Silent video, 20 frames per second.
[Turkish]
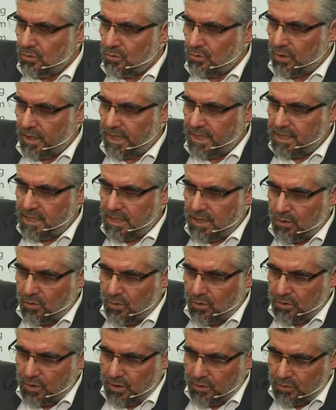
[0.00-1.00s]
Dolayısıyla
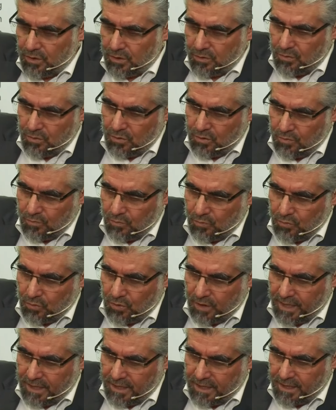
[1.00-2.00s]
orta
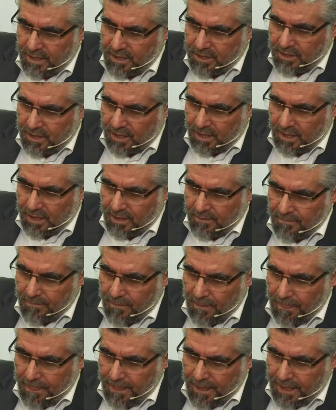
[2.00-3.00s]
yukarıdan aşağı
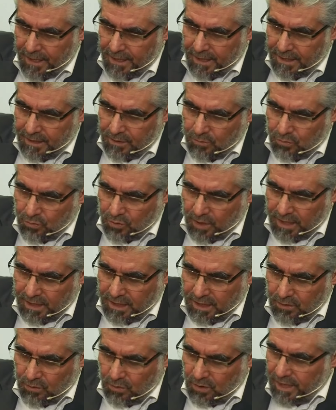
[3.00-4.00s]

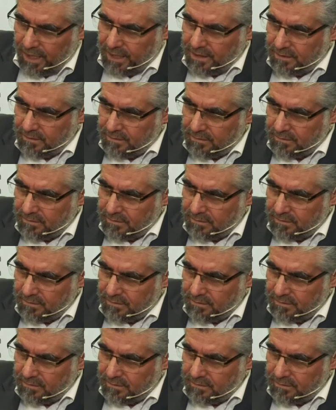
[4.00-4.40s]
Kur'an'da da olan